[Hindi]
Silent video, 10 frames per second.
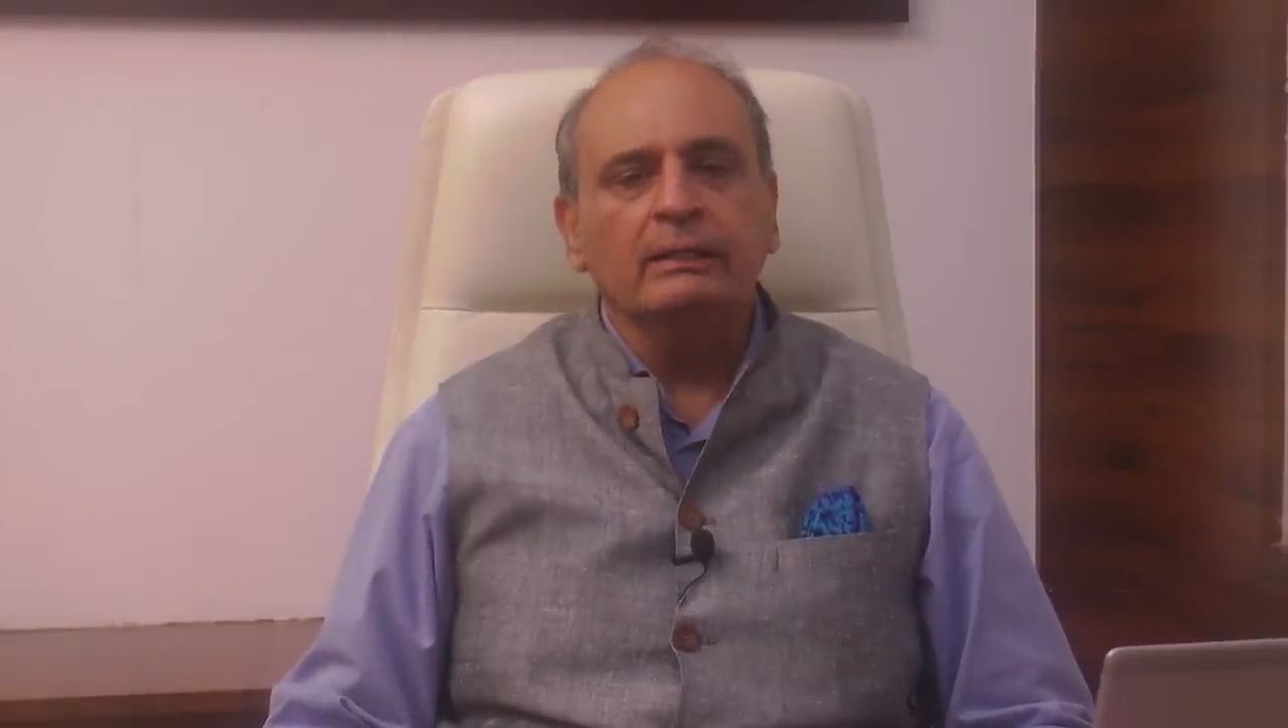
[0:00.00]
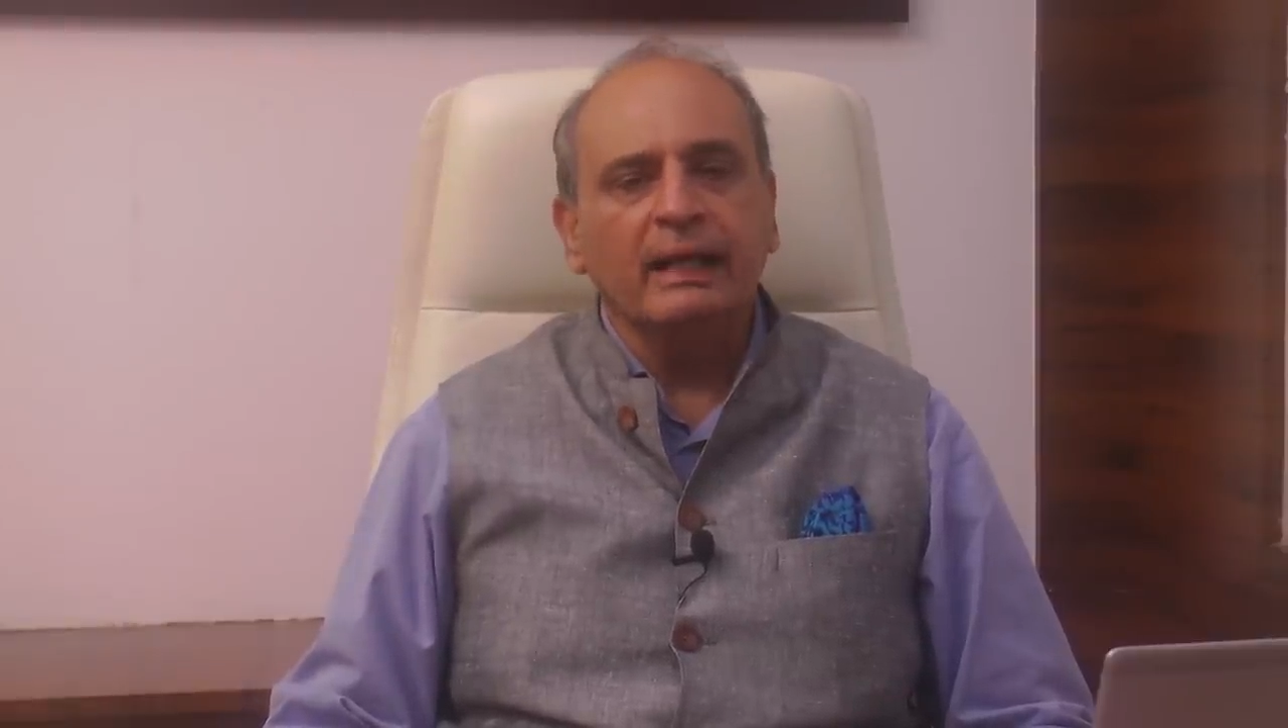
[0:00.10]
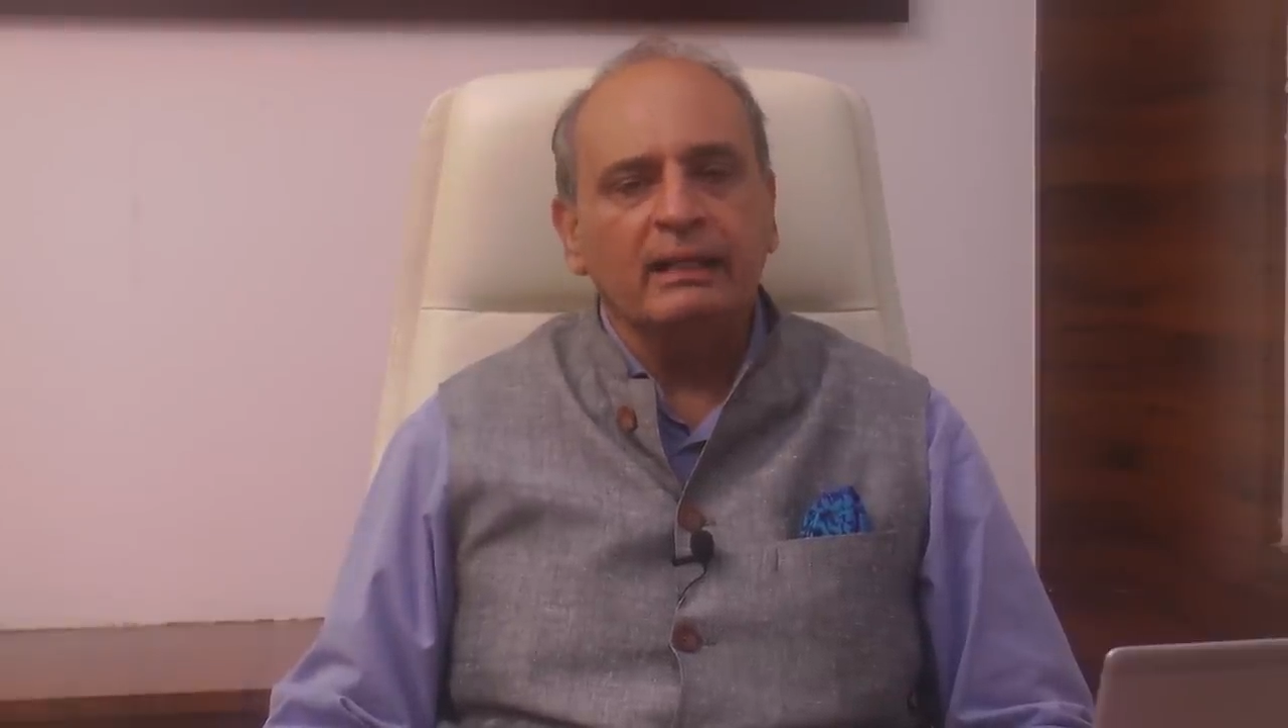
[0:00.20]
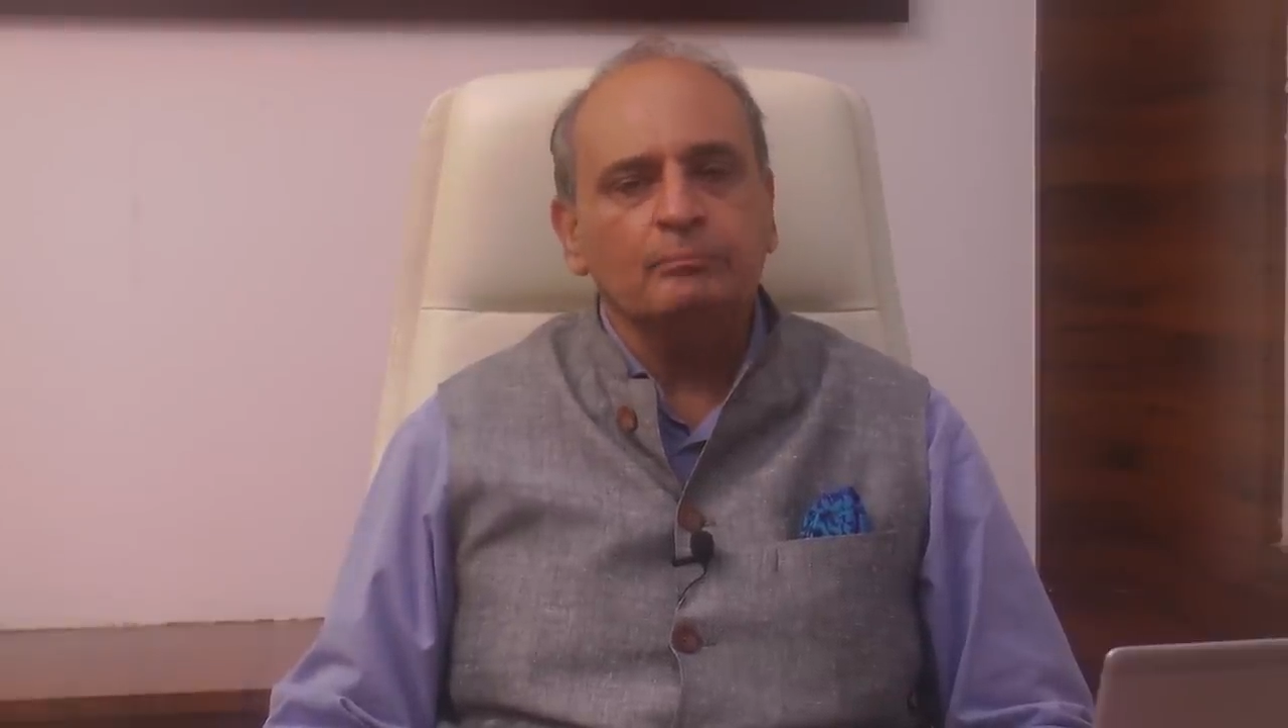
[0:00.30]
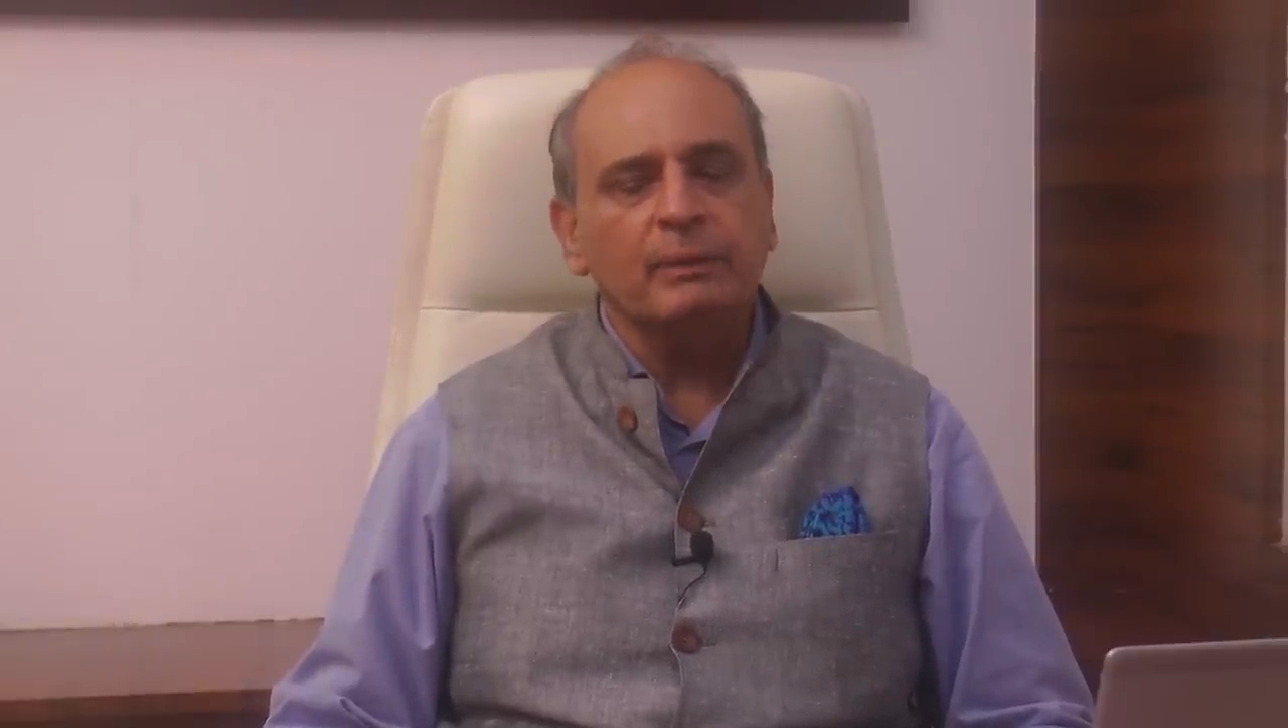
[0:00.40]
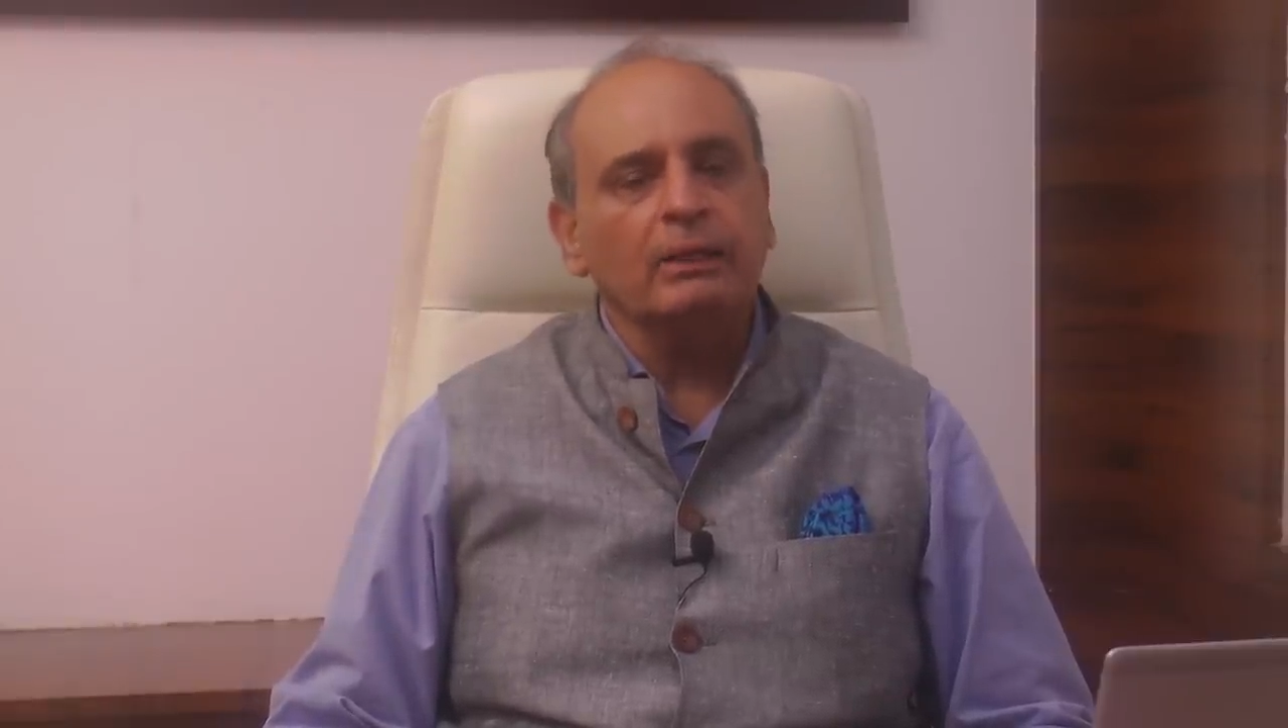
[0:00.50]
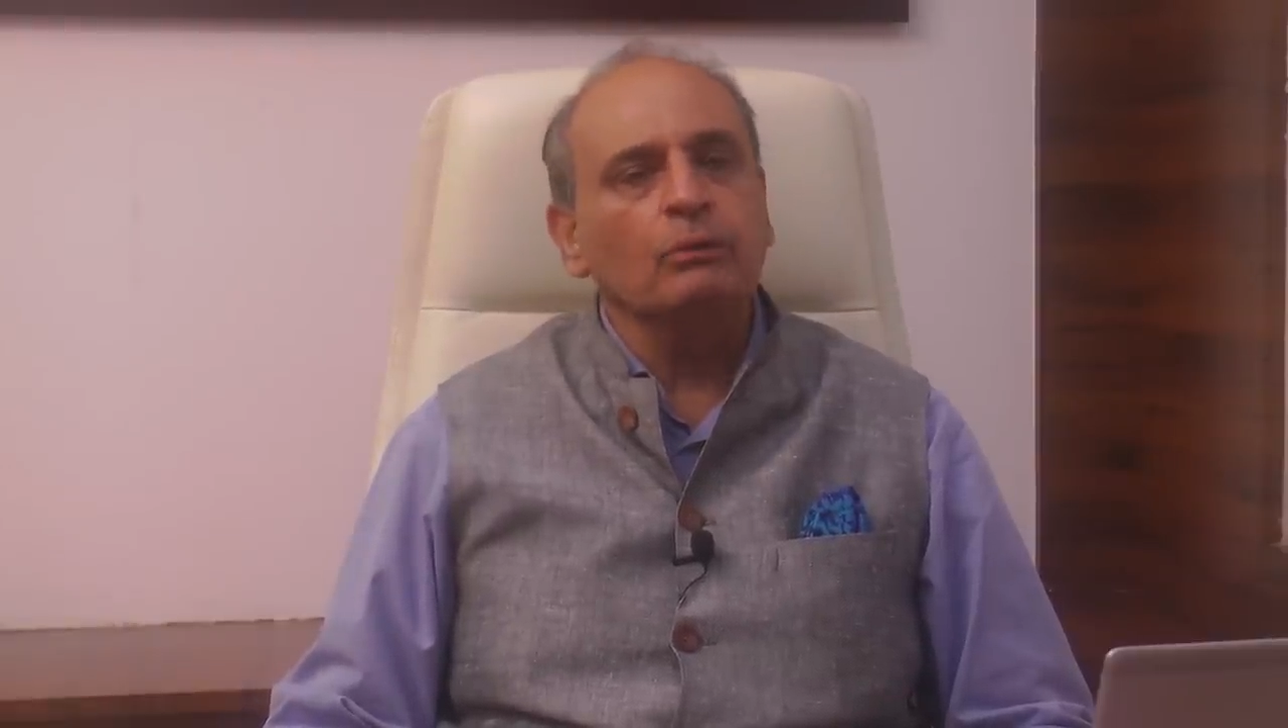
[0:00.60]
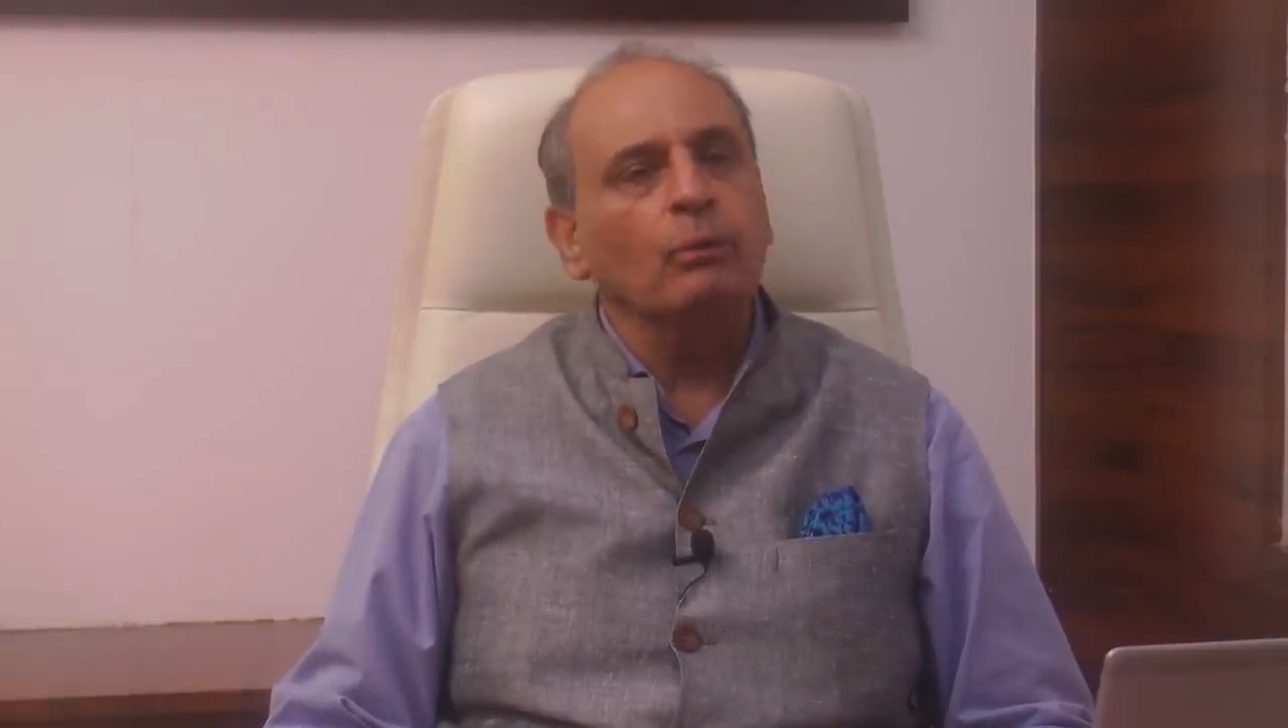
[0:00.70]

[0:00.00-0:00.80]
डेट पे